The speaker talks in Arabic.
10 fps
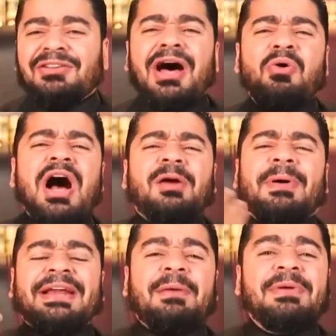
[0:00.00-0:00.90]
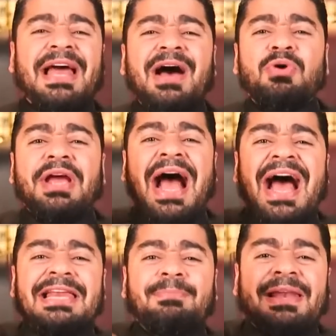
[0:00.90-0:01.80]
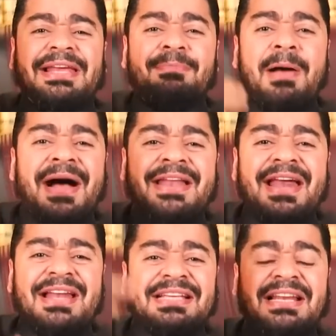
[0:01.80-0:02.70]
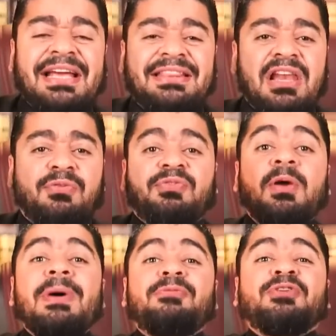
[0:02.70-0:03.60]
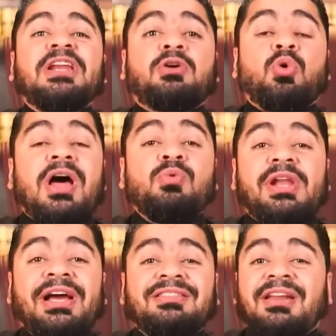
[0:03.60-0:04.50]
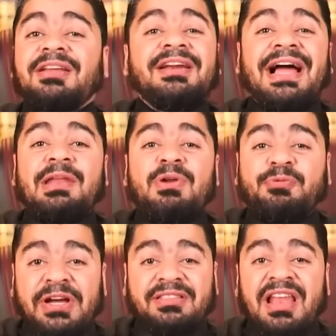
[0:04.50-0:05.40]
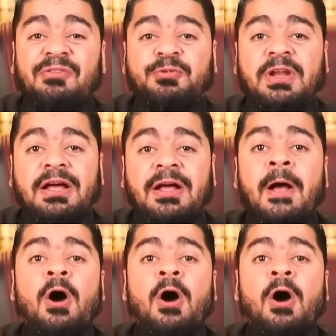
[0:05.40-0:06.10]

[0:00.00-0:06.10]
الله اكبر جميل قوي علم الامام اننا سنختلف امال فين القران والعطره نرجع لمين في اختلافنا